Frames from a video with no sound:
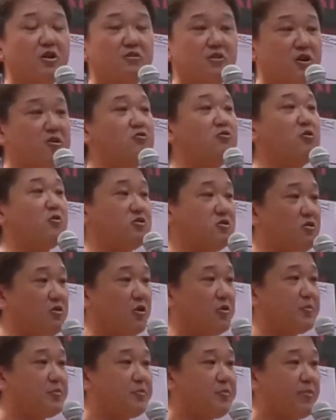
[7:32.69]
戦後も
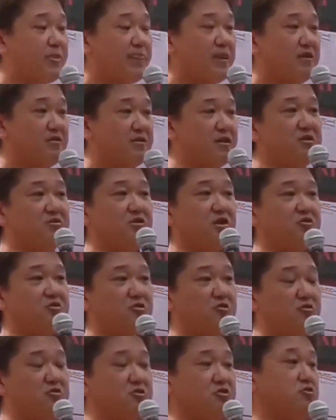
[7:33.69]
そう。せんきゅうひゃ
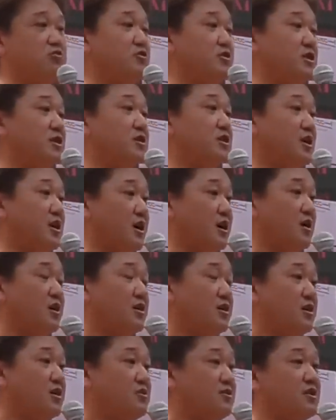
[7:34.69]
くよんじゅうごねんから